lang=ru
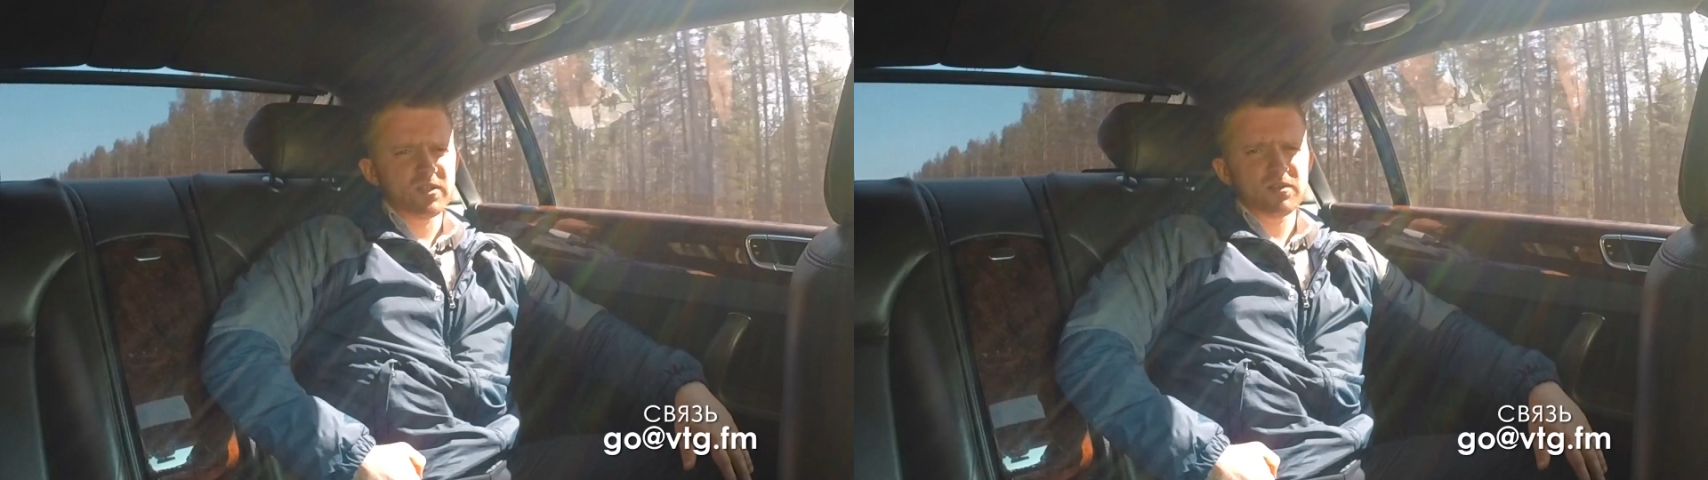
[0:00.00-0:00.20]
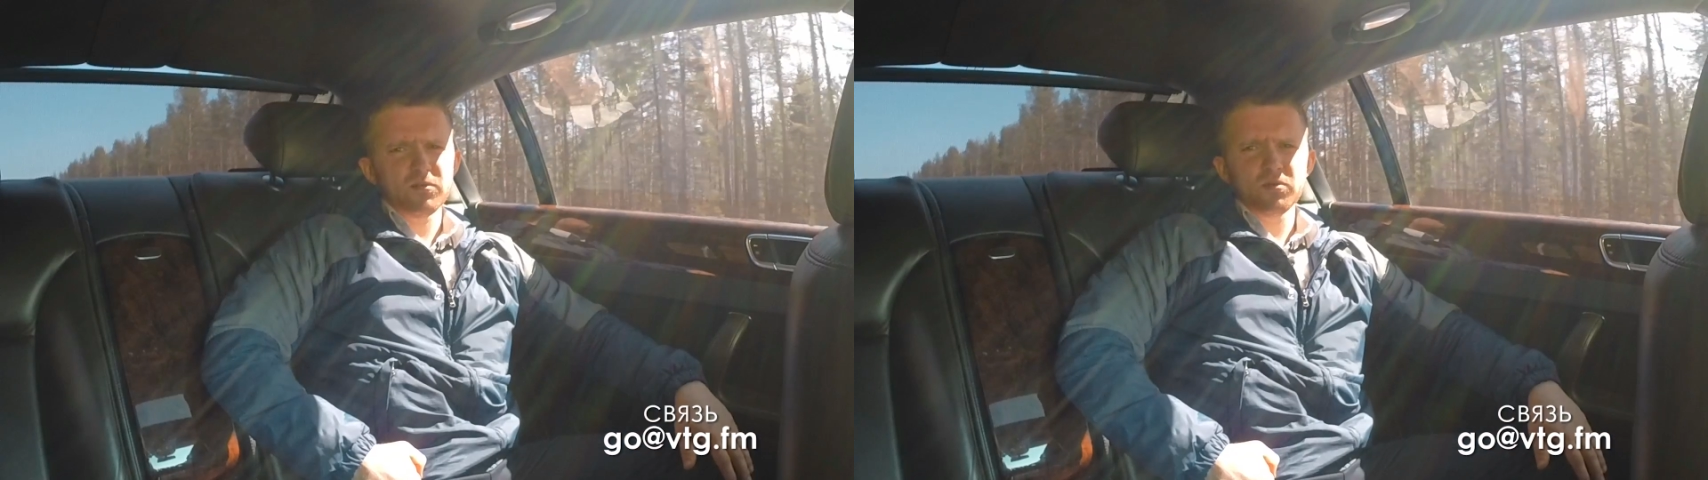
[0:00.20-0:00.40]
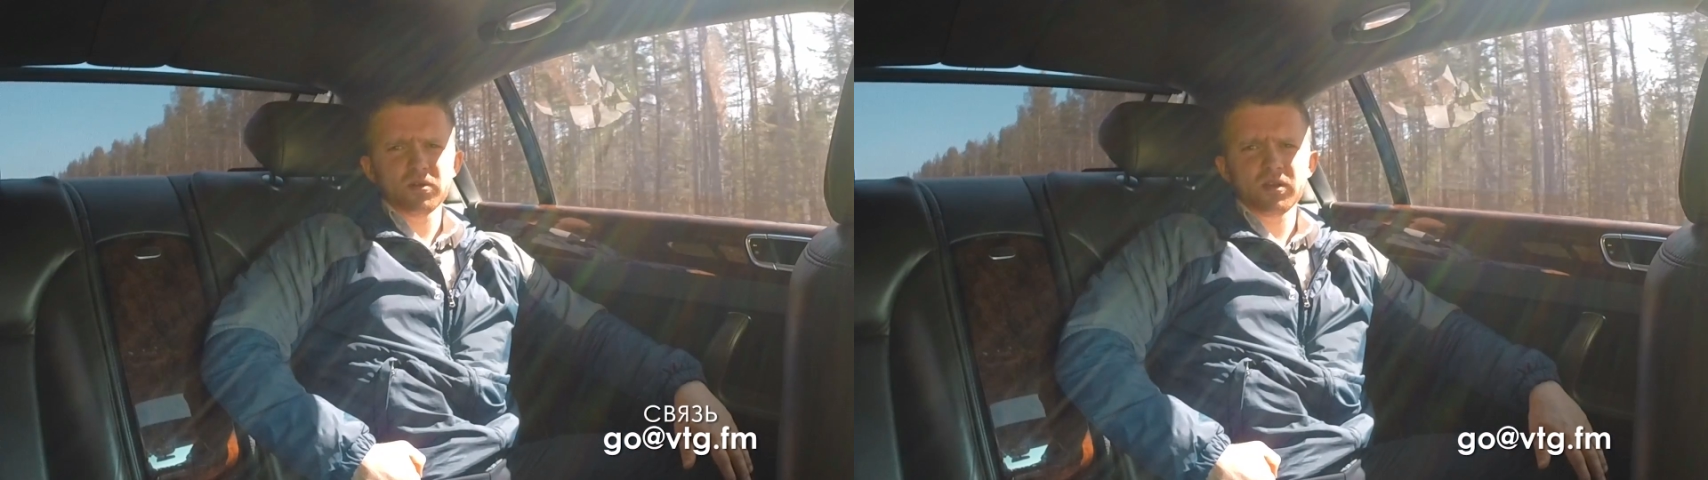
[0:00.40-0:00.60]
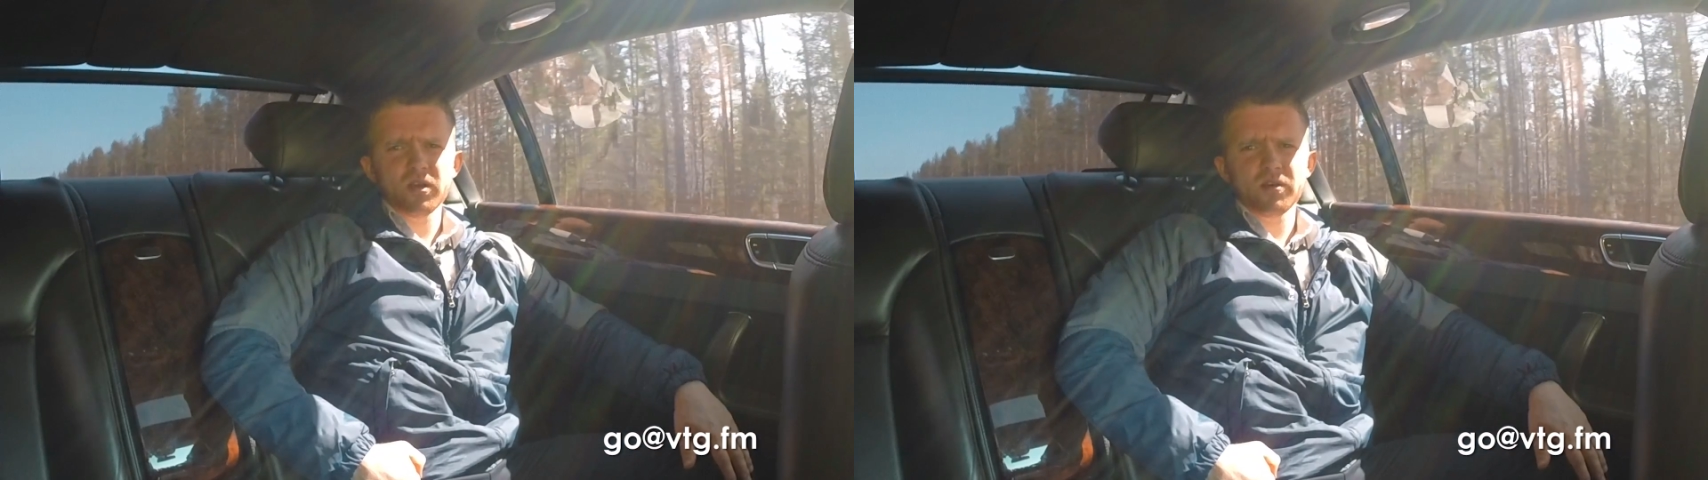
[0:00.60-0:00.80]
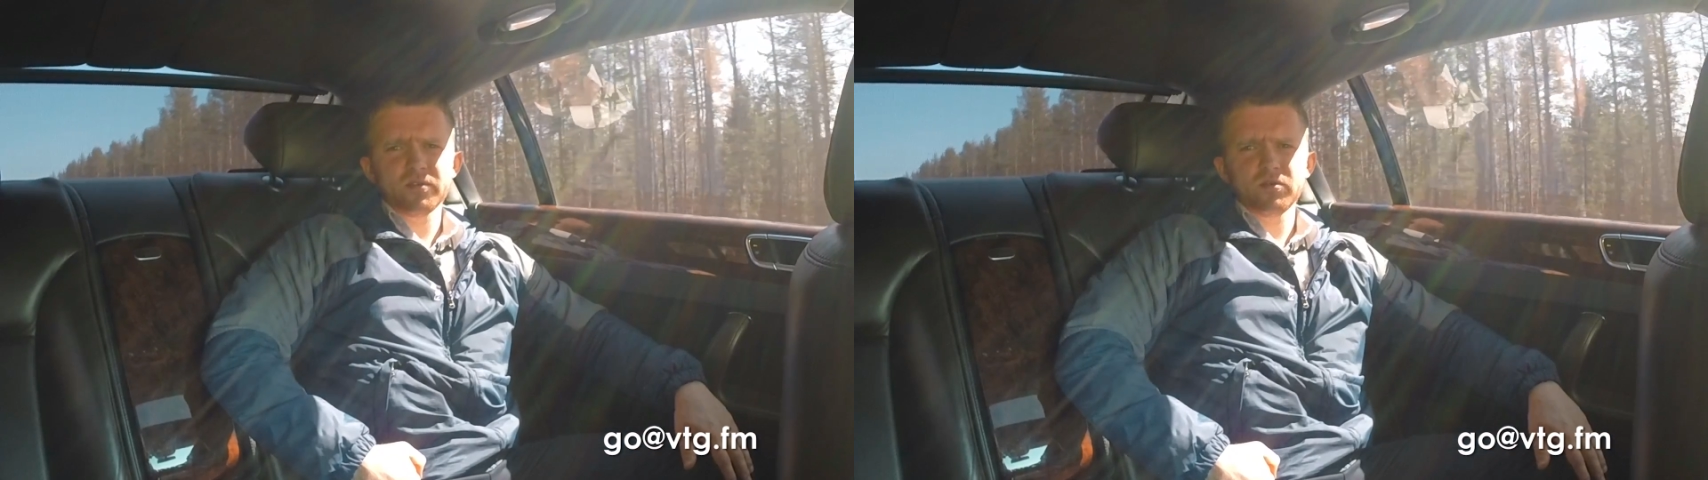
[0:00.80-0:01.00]
В основном на
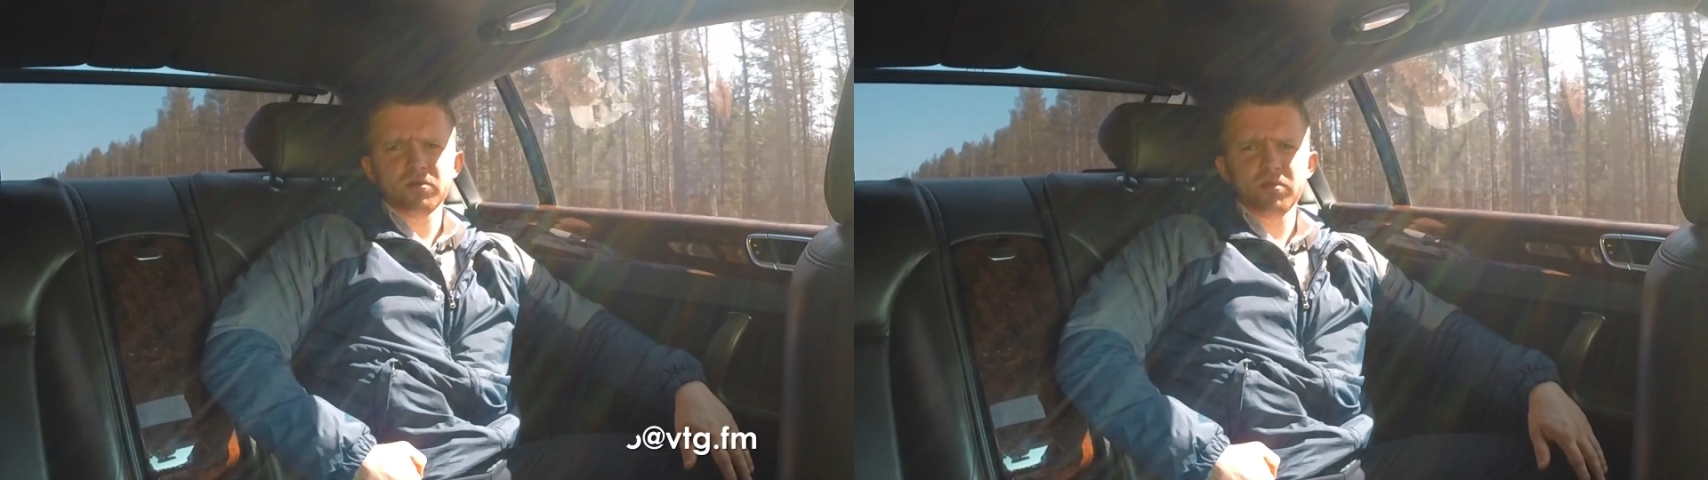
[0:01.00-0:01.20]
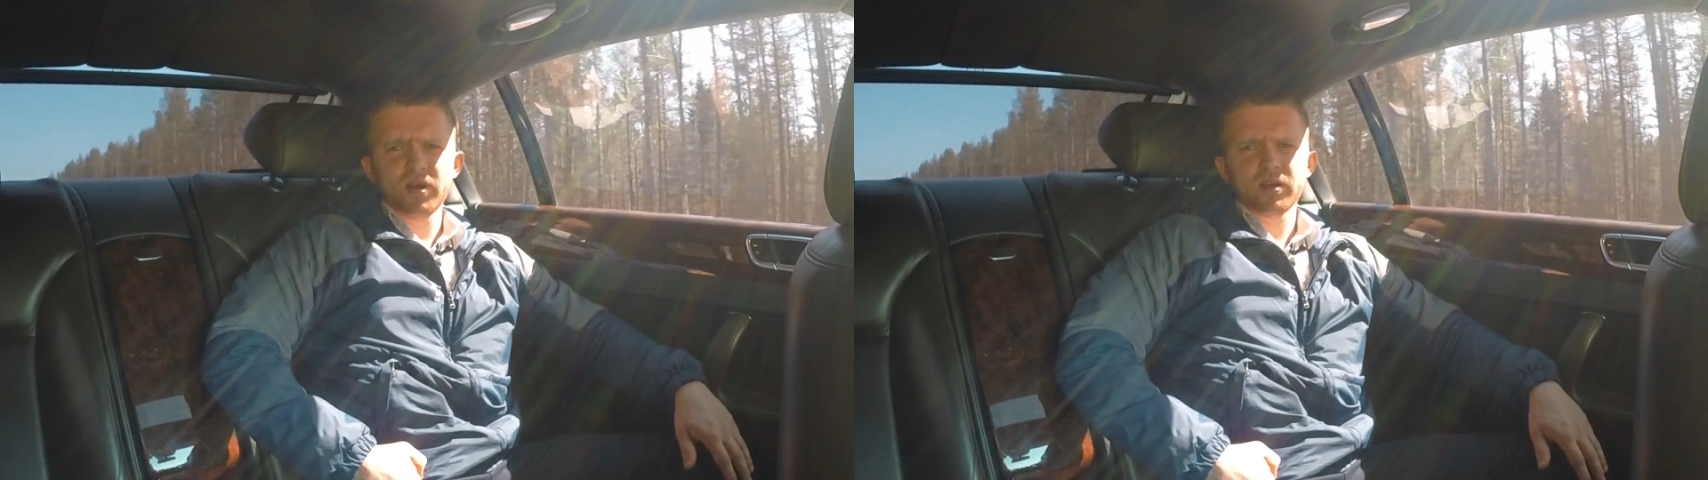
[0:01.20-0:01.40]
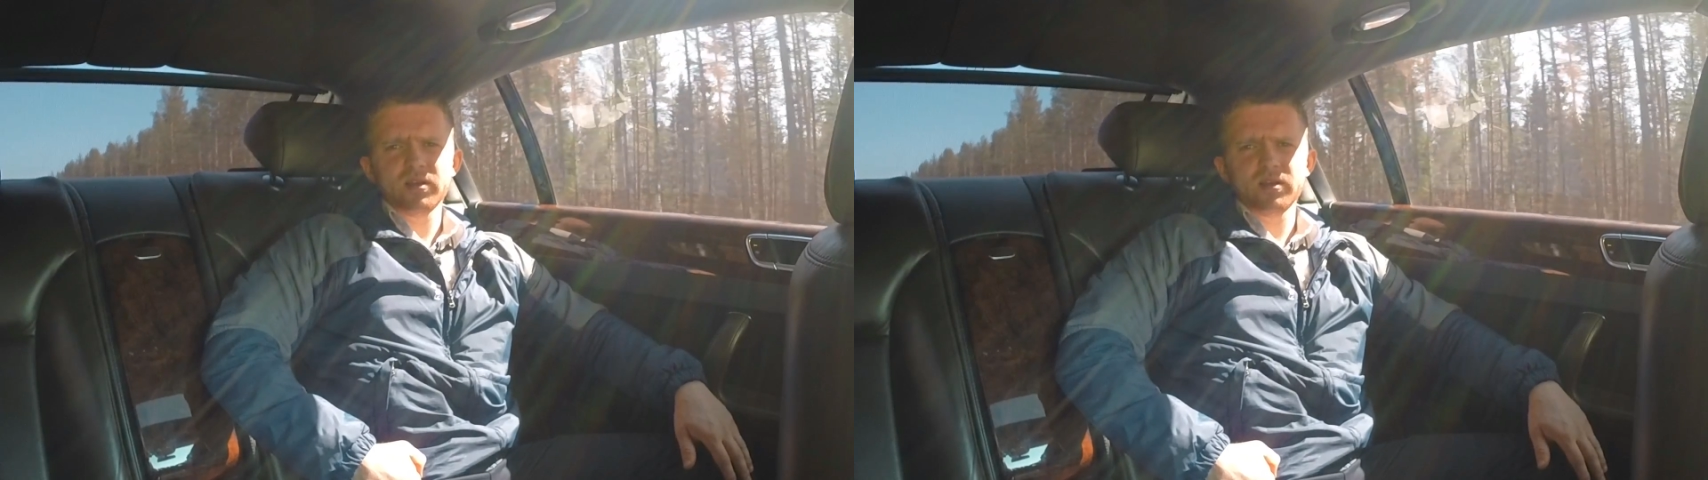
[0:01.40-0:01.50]
таких автомобилях